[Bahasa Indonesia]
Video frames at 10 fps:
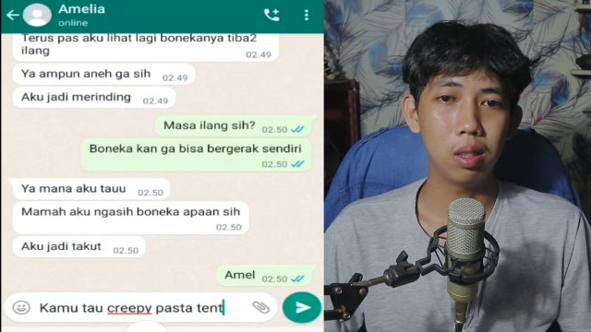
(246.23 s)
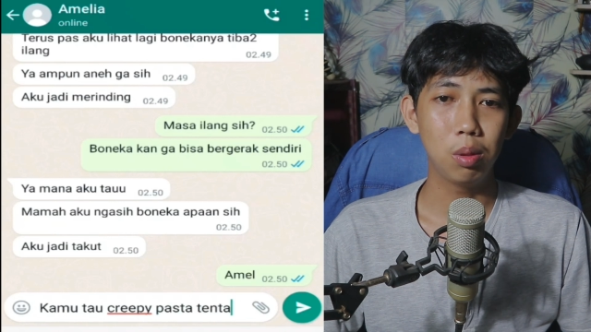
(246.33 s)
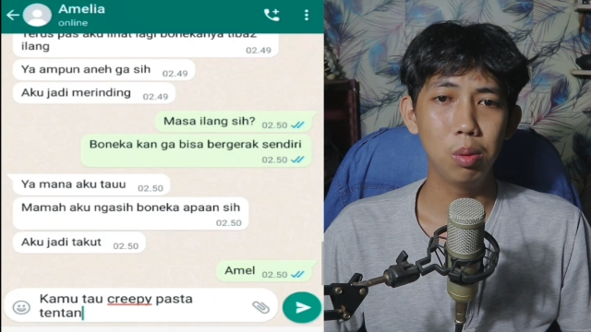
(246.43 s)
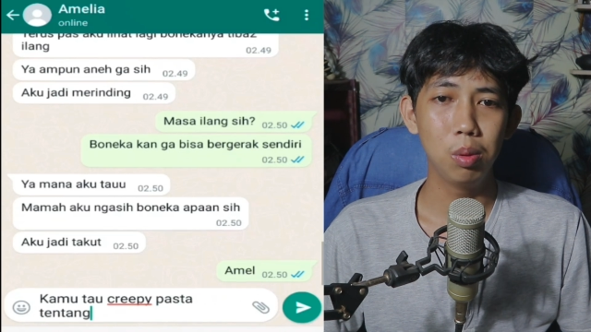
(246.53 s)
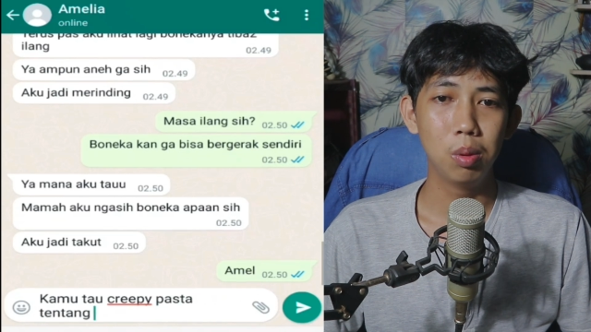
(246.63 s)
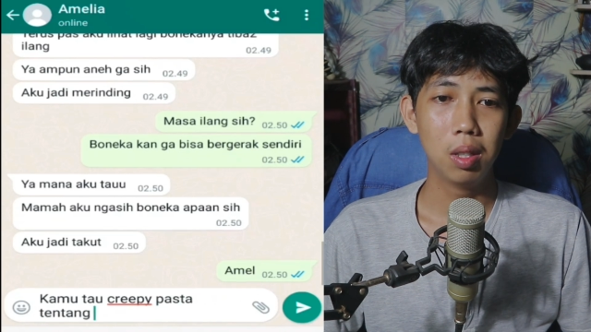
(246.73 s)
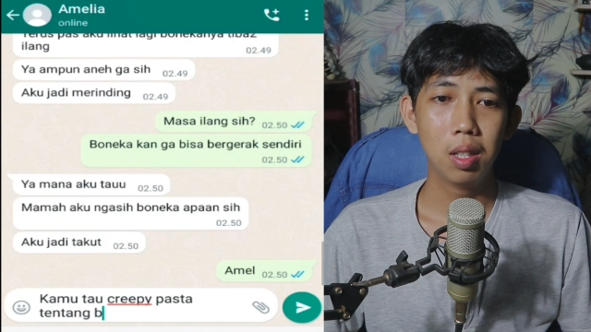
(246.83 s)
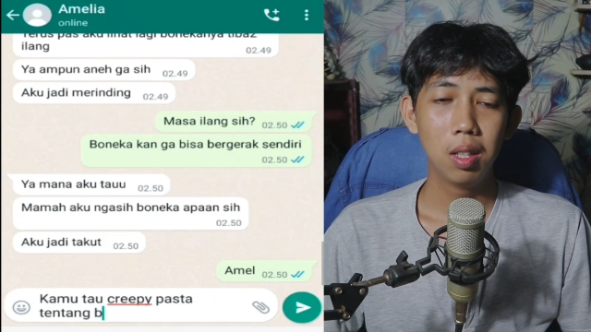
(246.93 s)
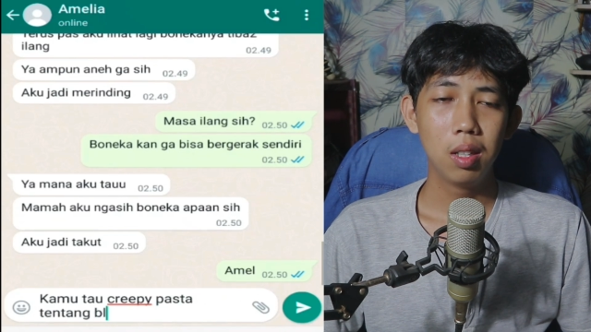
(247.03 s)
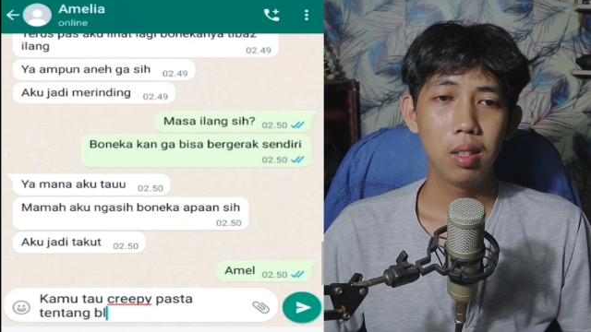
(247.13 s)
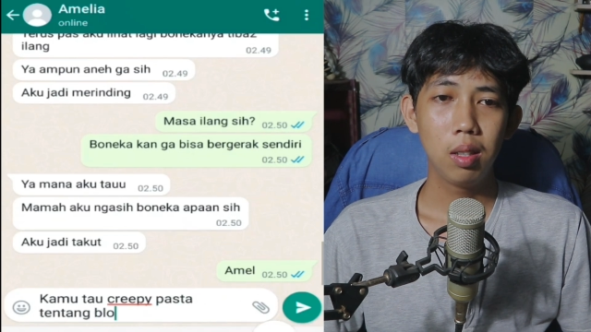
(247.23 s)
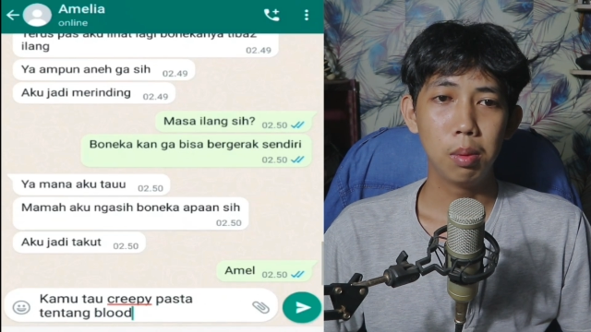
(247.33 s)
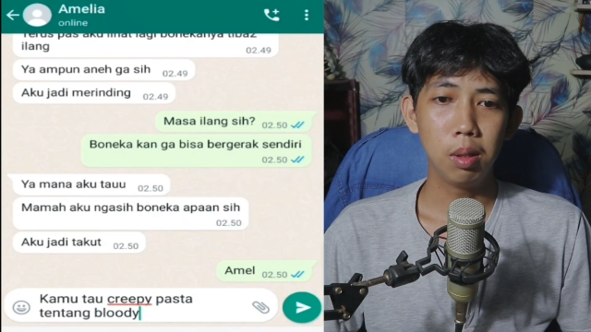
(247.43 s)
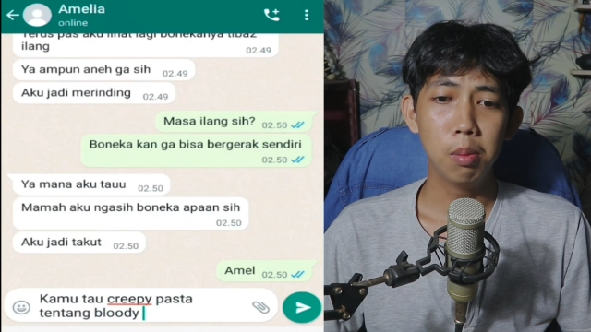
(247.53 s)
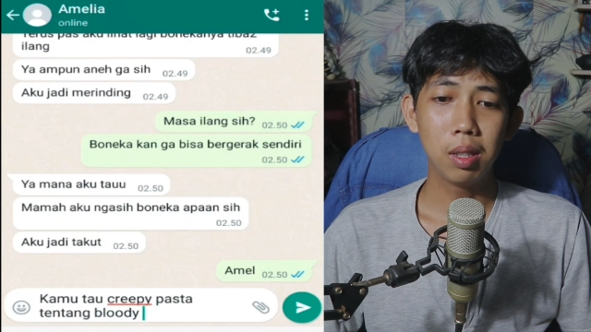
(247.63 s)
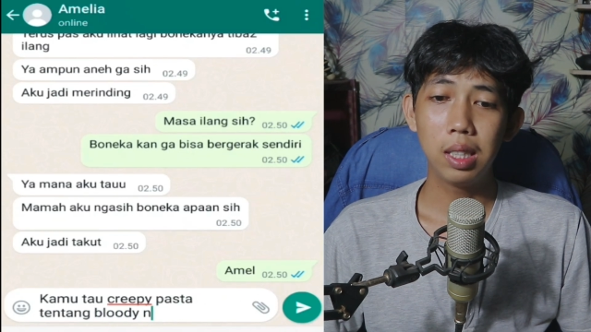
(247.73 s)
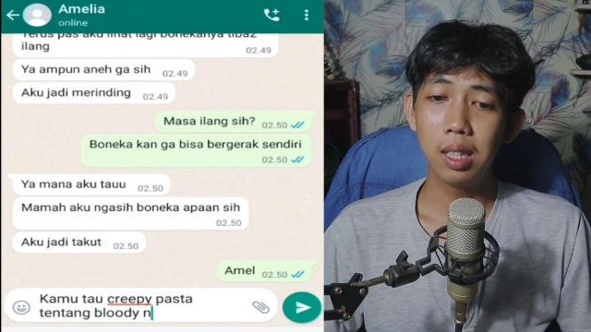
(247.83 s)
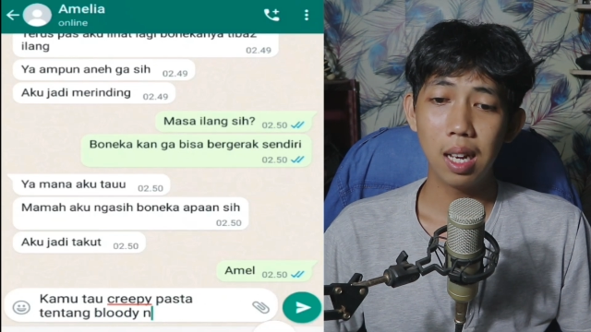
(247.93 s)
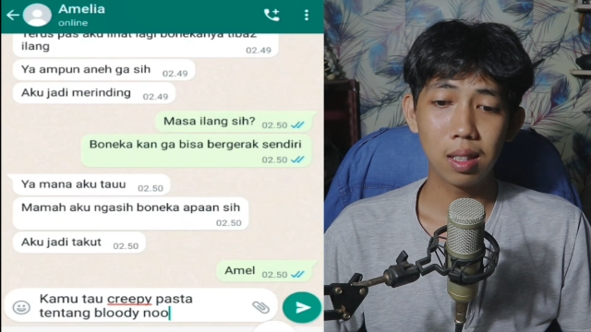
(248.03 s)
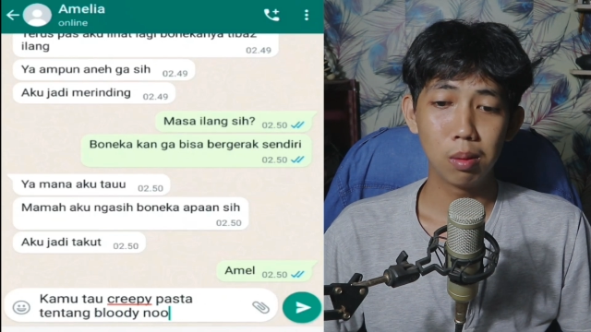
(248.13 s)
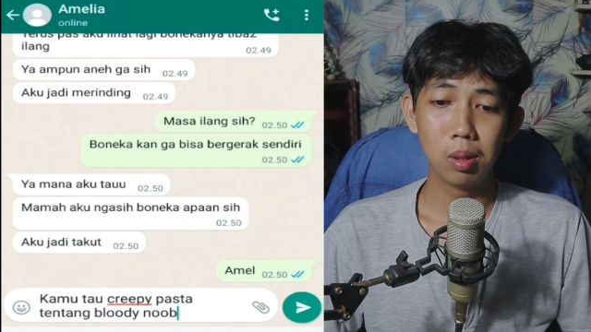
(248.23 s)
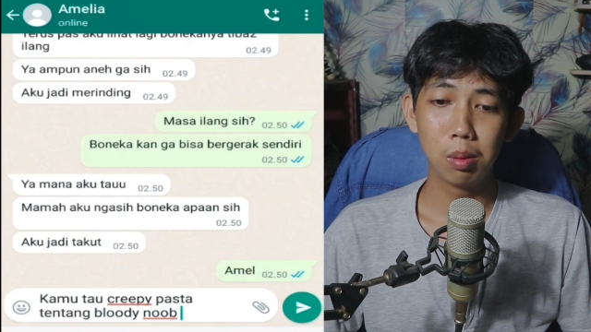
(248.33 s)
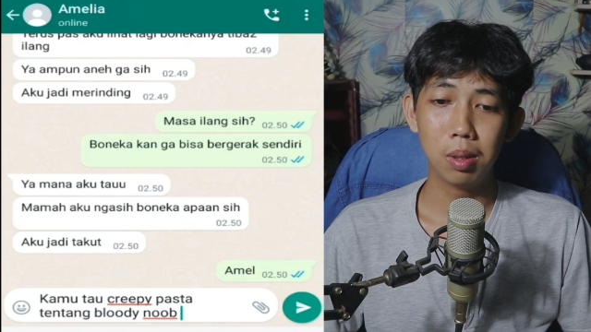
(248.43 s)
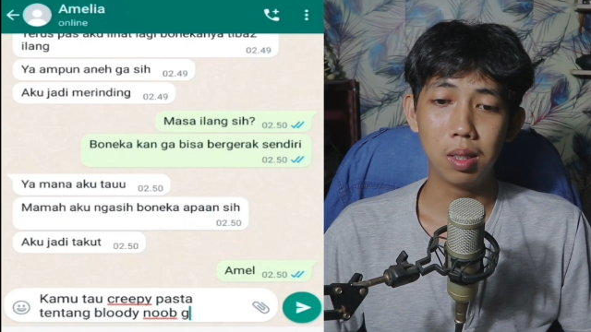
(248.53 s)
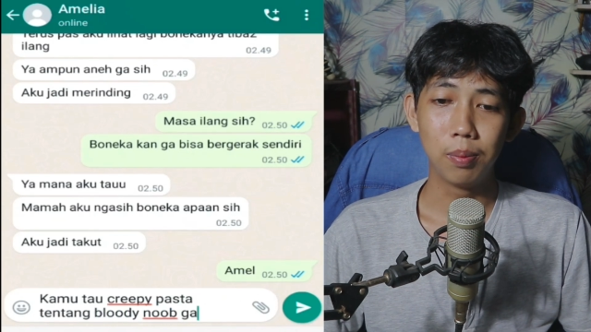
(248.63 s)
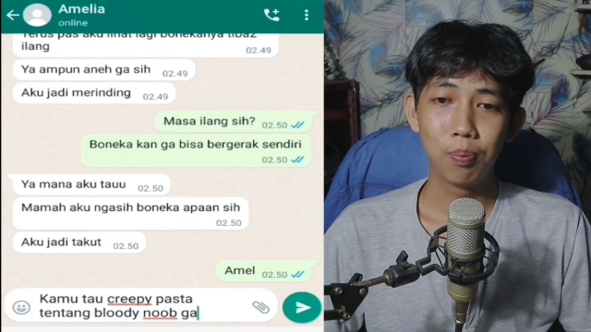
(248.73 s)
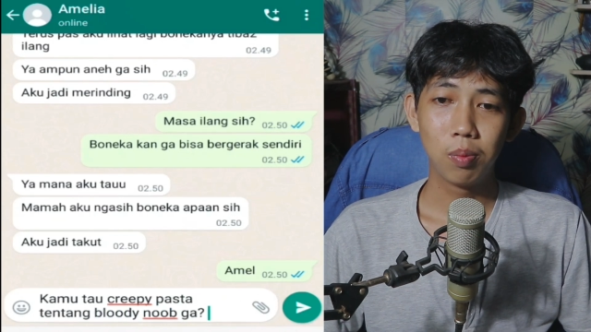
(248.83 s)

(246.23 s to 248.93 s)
itu tiba-tiba menghilang, teman-teman.